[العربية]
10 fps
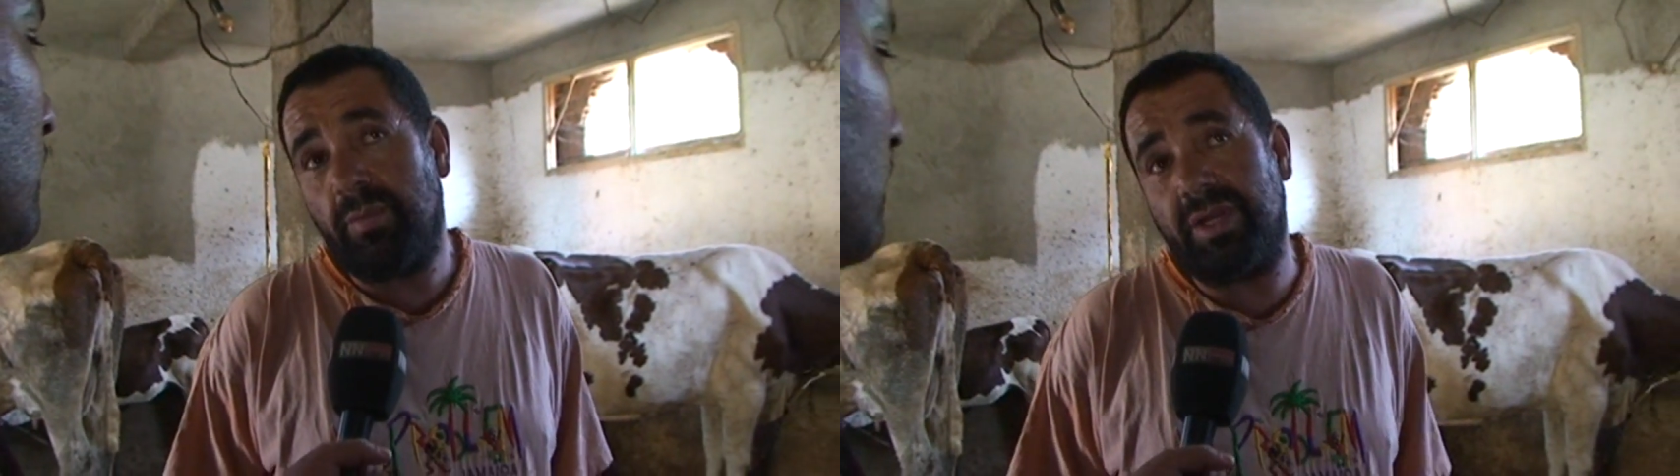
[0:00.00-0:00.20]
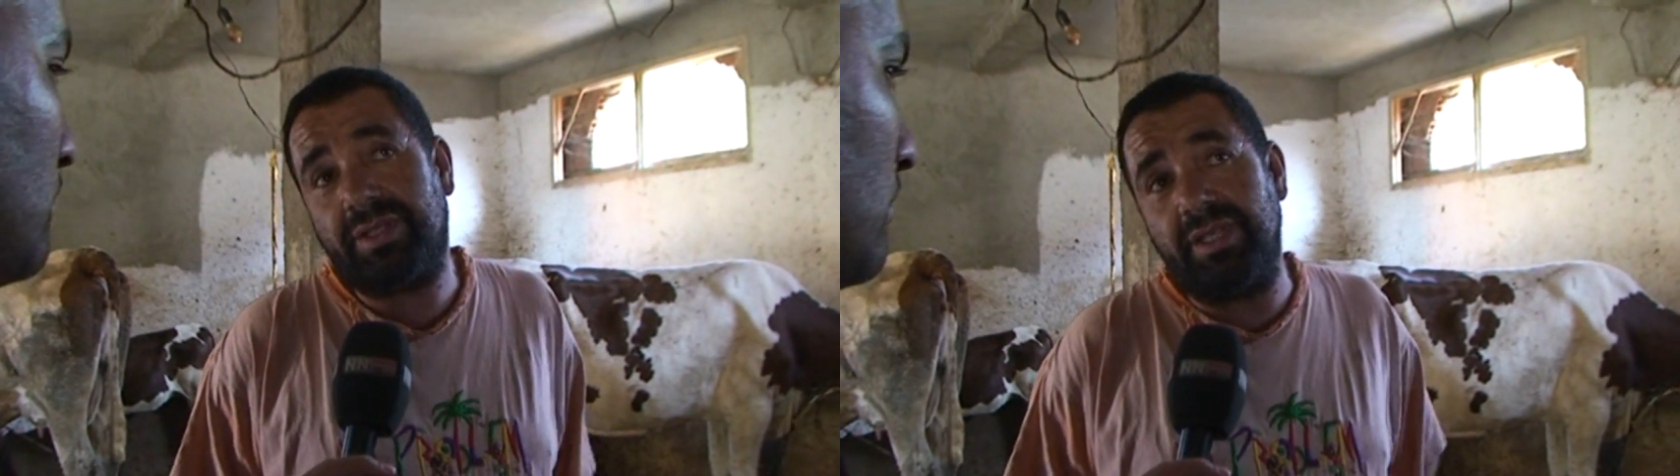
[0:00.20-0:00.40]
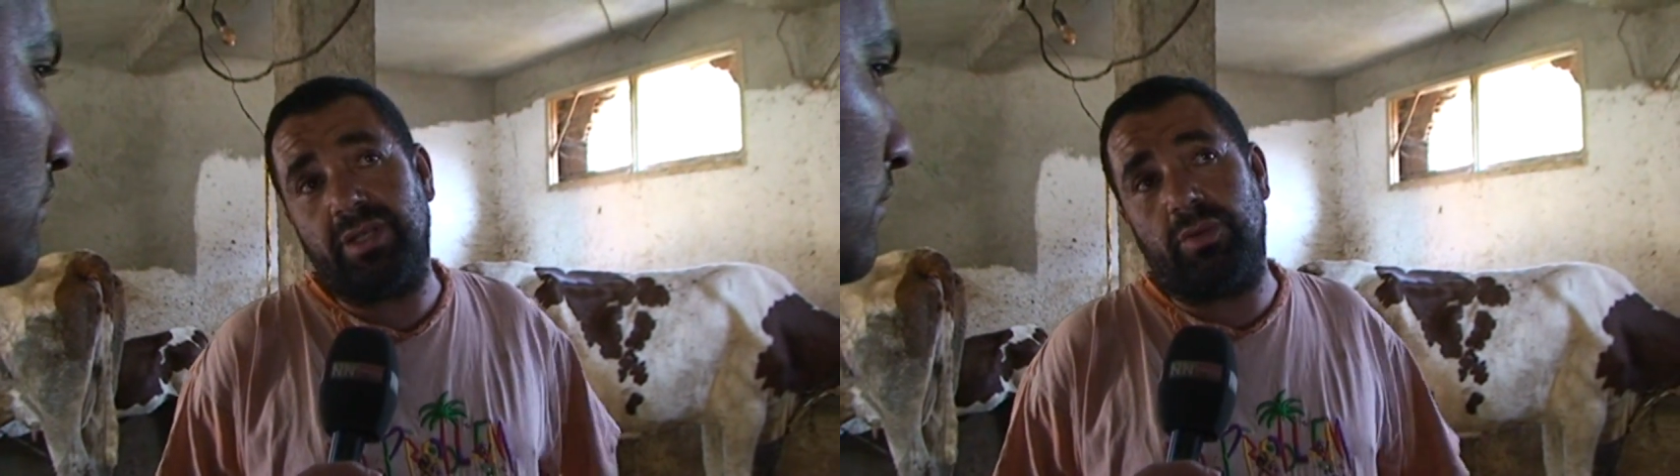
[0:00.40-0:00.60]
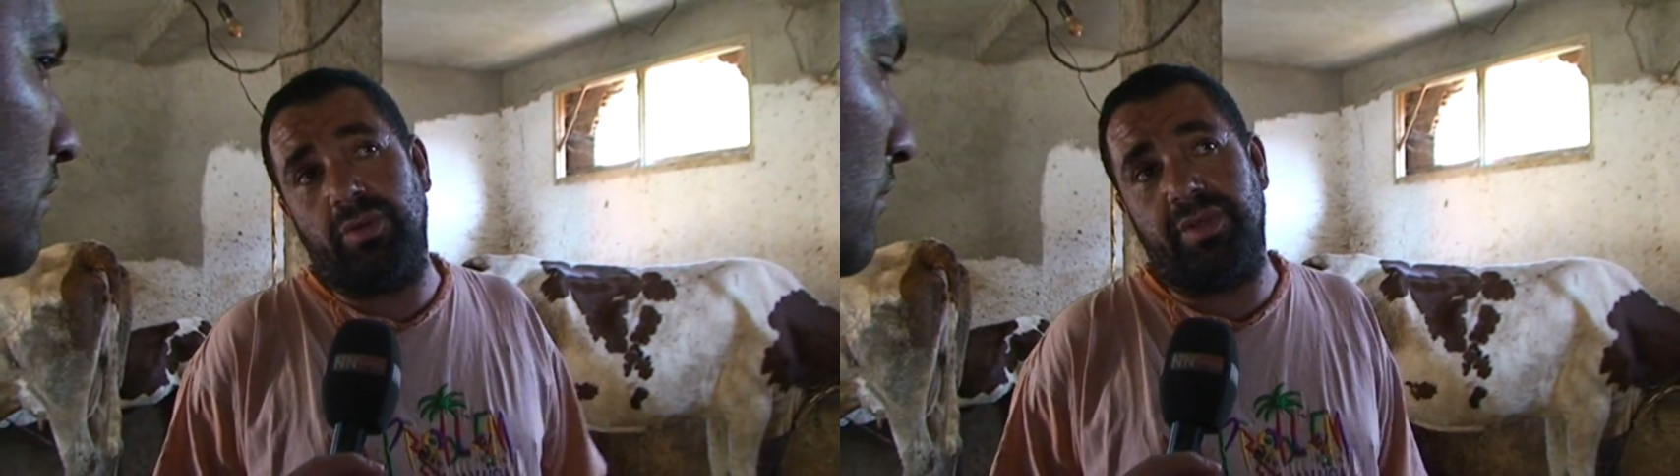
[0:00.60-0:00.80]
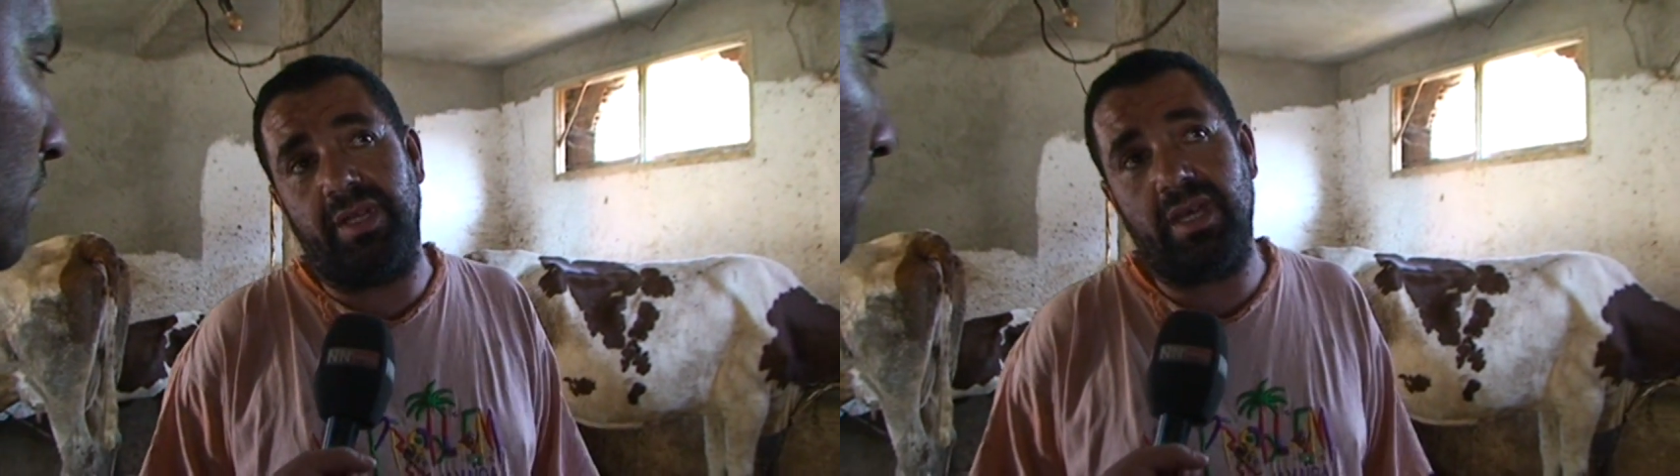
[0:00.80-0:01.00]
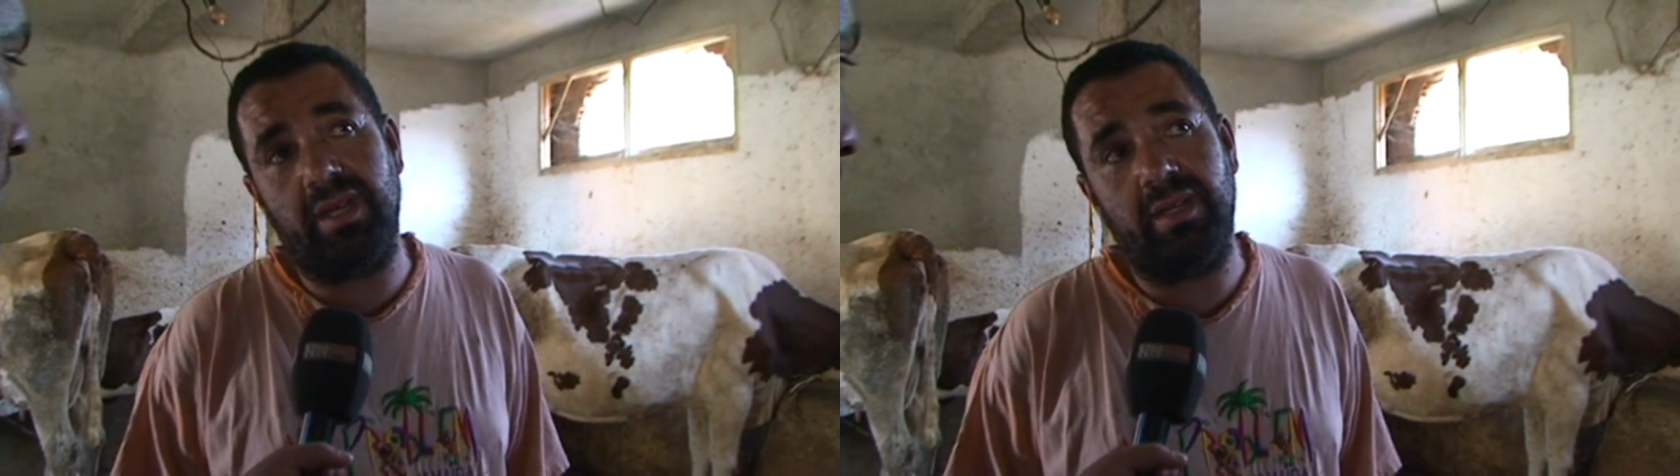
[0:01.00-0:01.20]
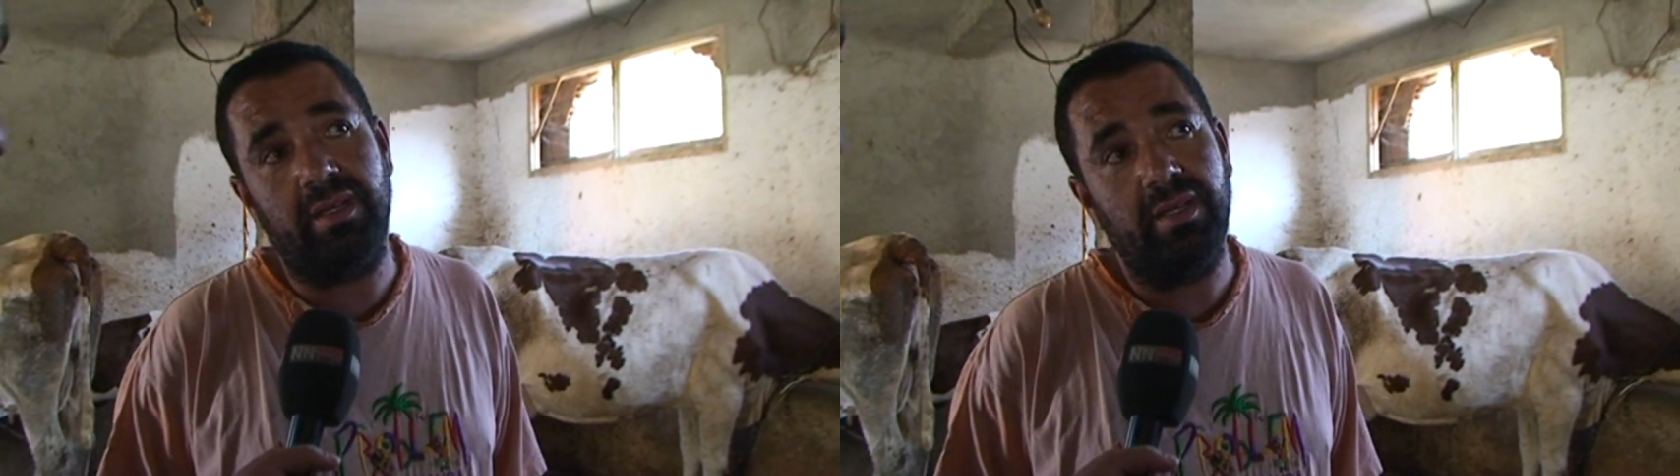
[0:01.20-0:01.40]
باسكو كوذرار